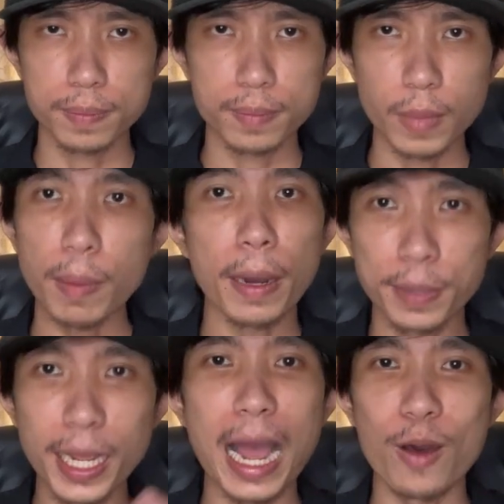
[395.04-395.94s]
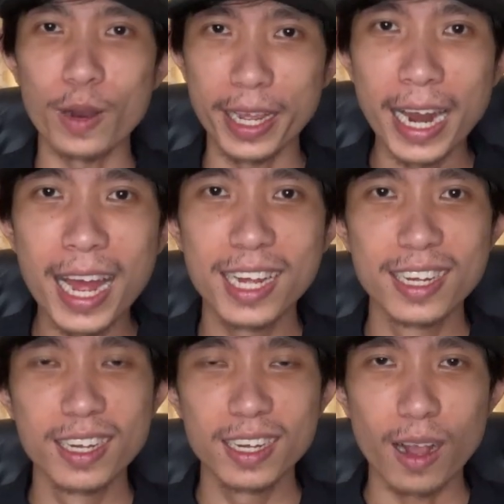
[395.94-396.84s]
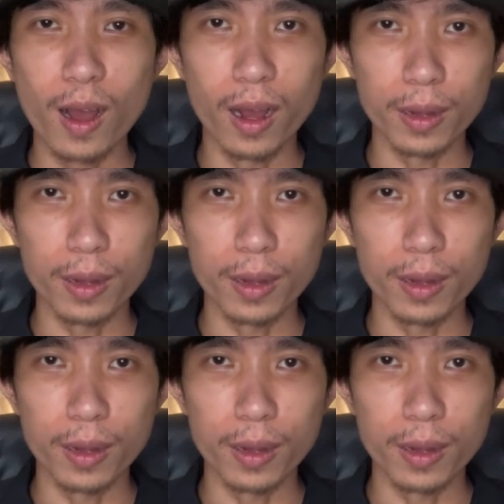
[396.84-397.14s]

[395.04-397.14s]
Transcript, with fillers: ไม่พลาดพิงข่าวไหนนะ ก็